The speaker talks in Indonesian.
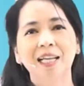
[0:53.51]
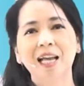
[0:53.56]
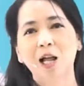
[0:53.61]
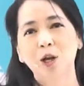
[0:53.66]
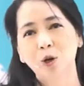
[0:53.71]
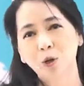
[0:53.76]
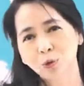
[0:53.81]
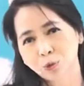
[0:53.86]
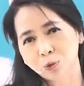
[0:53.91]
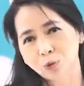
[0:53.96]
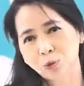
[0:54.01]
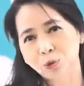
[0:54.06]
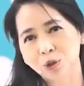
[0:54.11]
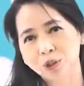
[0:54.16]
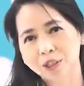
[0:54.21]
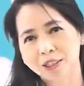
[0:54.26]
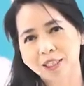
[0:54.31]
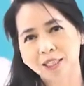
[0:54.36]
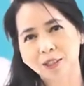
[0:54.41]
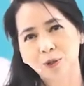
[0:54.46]
Kalau
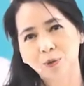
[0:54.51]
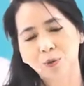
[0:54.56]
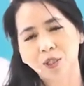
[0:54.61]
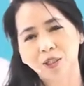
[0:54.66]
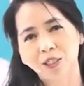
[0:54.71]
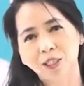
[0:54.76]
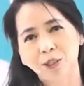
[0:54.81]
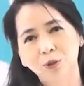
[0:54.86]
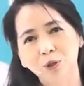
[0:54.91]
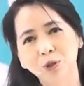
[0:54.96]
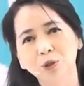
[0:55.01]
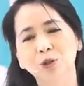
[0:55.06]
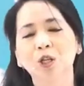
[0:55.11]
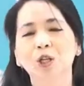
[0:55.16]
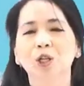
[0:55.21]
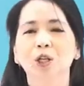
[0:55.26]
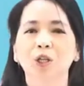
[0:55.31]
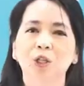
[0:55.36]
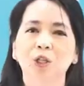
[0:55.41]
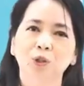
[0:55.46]
duduk dekat Tuhan Yesus,
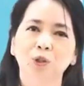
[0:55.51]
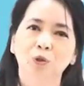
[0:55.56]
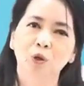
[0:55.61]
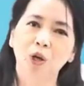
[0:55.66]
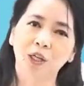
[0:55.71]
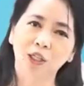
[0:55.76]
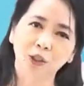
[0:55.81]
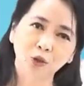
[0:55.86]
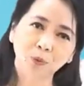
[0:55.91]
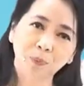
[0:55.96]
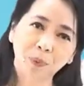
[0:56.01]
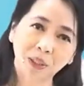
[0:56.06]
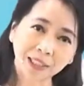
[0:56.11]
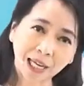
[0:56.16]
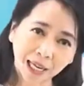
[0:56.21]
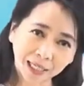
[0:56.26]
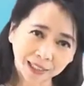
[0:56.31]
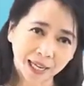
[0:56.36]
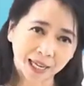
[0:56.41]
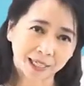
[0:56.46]
Yohanes itu
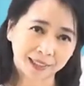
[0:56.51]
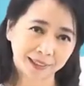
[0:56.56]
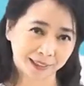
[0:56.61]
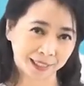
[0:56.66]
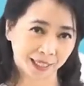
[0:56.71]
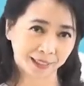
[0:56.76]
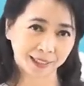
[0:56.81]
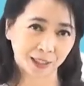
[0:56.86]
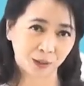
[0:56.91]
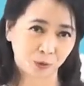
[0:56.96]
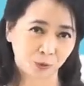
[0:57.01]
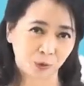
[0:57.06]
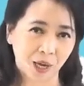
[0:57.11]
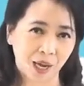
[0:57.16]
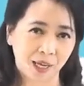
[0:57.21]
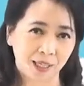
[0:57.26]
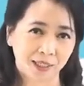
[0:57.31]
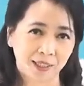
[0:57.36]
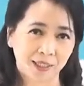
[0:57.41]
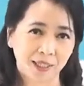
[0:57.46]
bersandar di dada
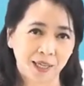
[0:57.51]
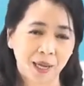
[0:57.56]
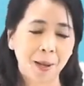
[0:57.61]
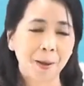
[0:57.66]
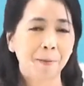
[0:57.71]
Tuhan.